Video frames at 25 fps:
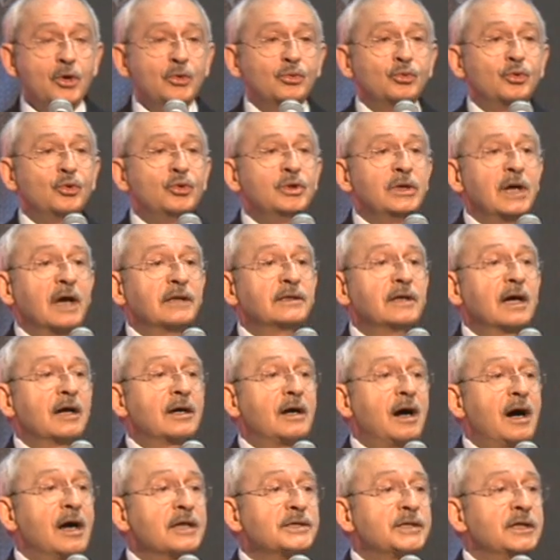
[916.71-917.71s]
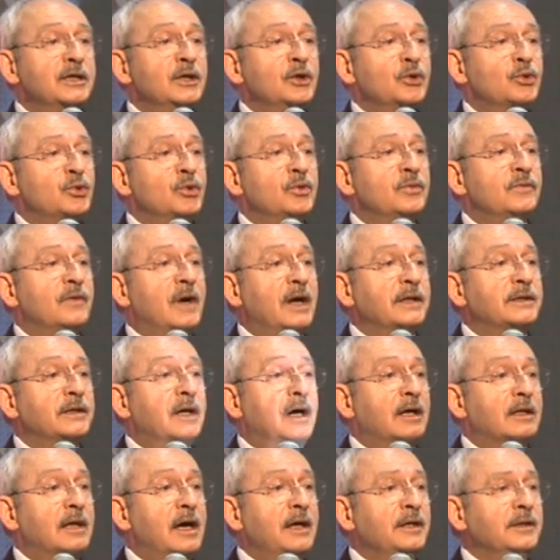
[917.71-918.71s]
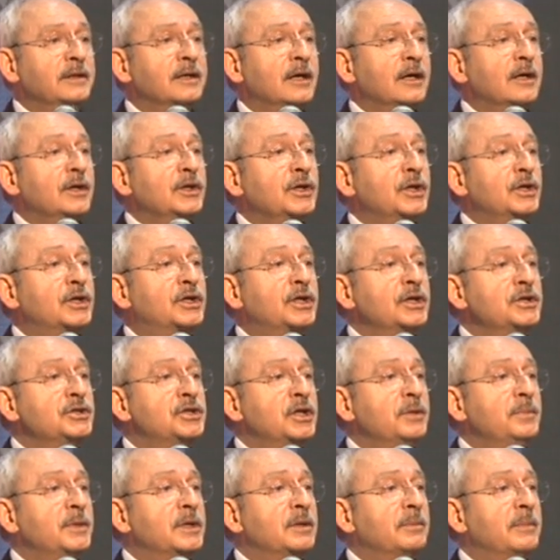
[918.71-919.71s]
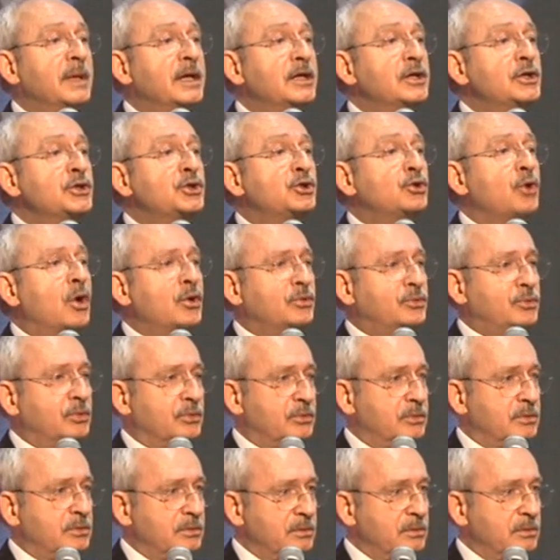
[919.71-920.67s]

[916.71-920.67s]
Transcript: Dünyada gazilik ünvanını alan ikinci bir meclis yoktur.